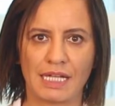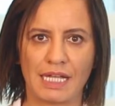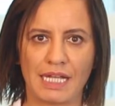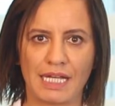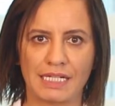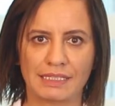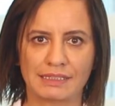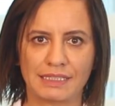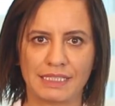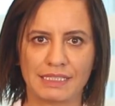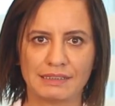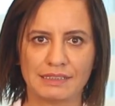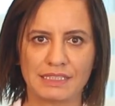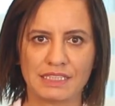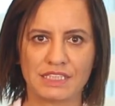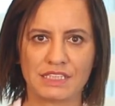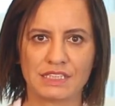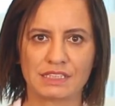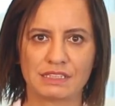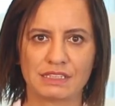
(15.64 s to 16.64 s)
Erken
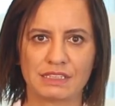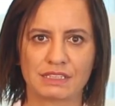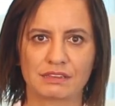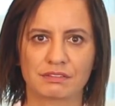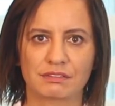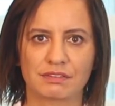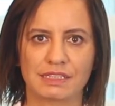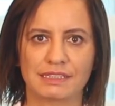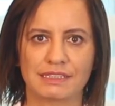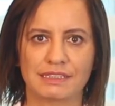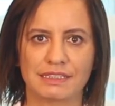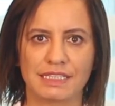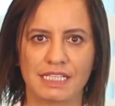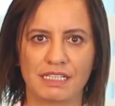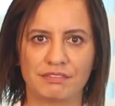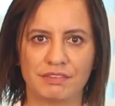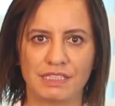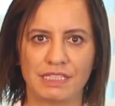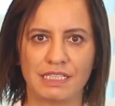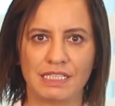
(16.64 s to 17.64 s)
teşhis ve
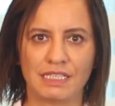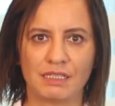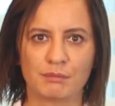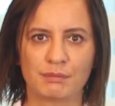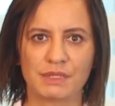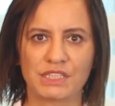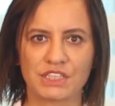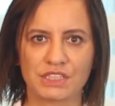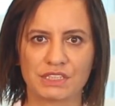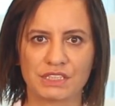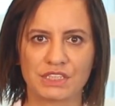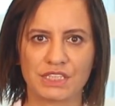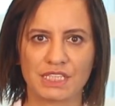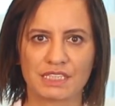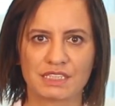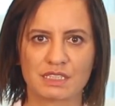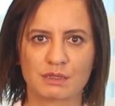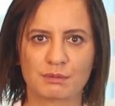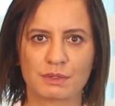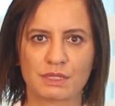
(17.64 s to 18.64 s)
tedavi ile başarı
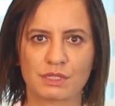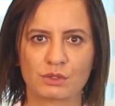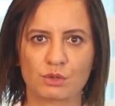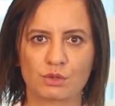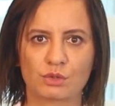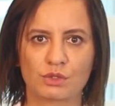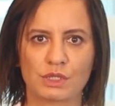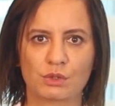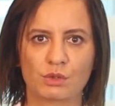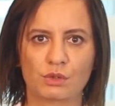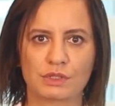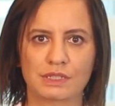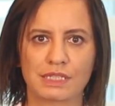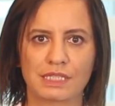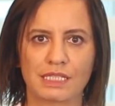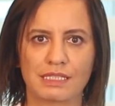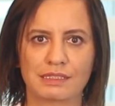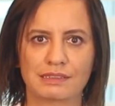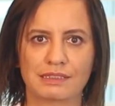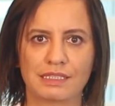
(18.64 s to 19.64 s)
şansımız
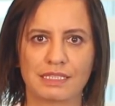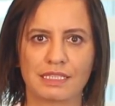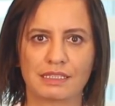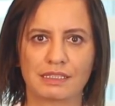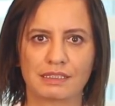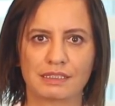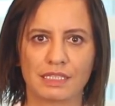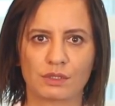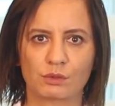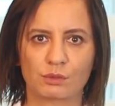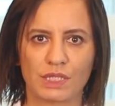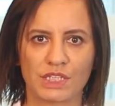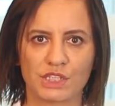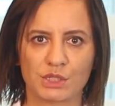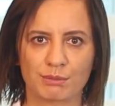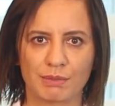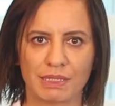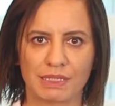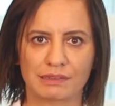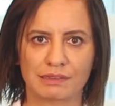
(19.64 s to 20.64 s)
%96'lara kadar
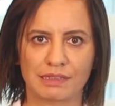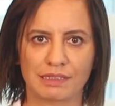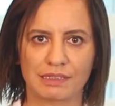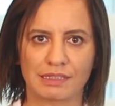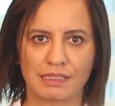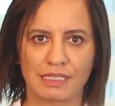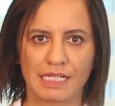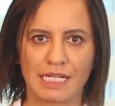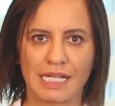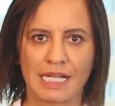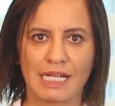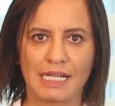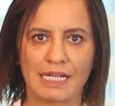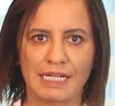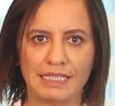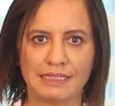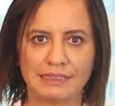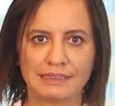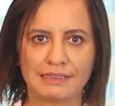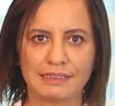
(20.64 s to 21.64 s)
ulaşmakta.
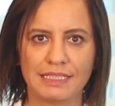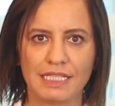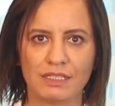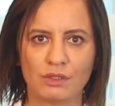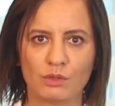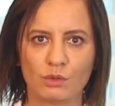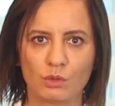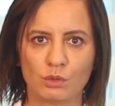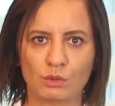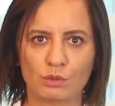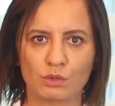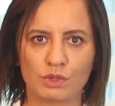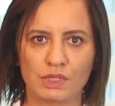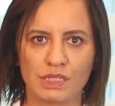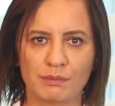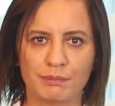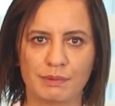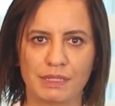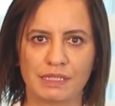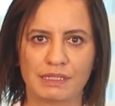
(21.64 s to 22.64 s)
Eskiden olduğu
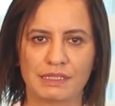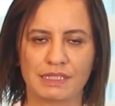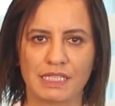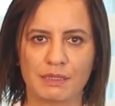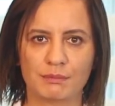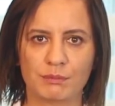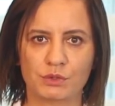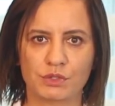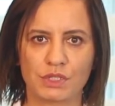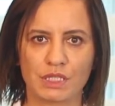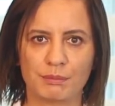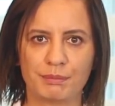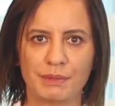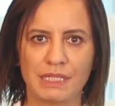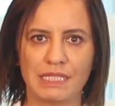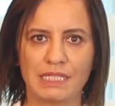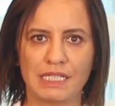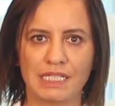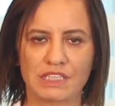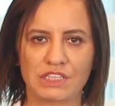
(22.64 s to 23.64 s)
gibi kemoterapi
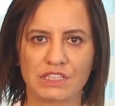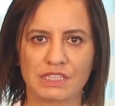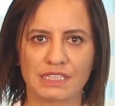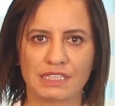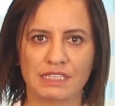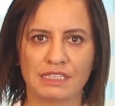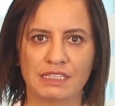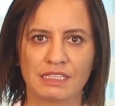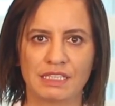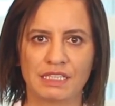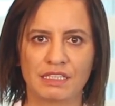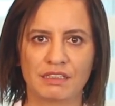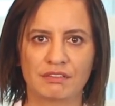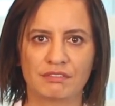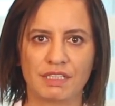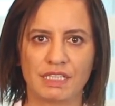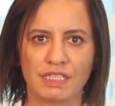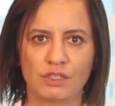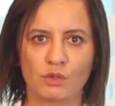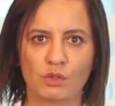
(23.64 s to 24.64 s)
ilaçları
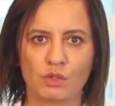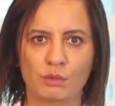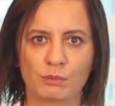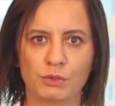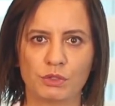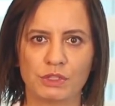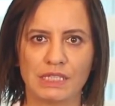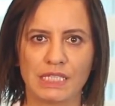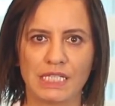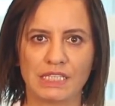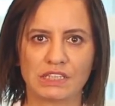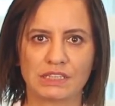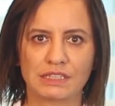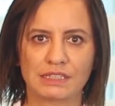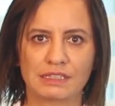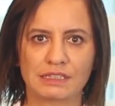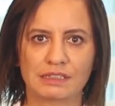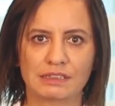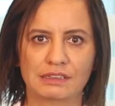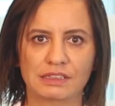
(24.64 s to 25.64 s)
ve hormon
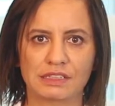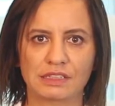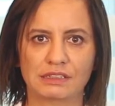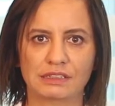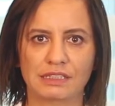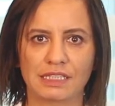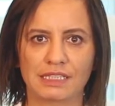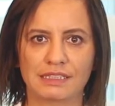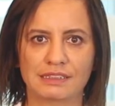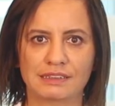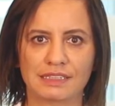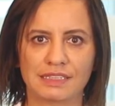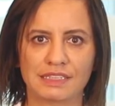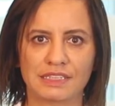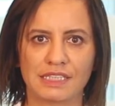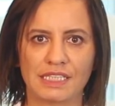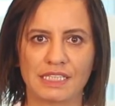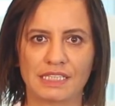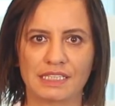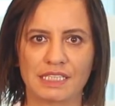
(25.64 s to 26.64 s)
ilaçları dışında
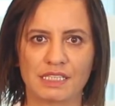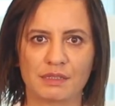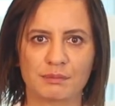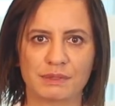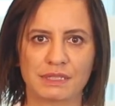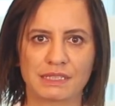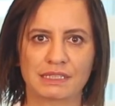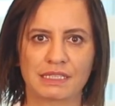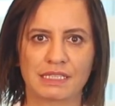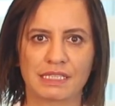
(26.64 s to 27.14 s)
seçeneklerimiz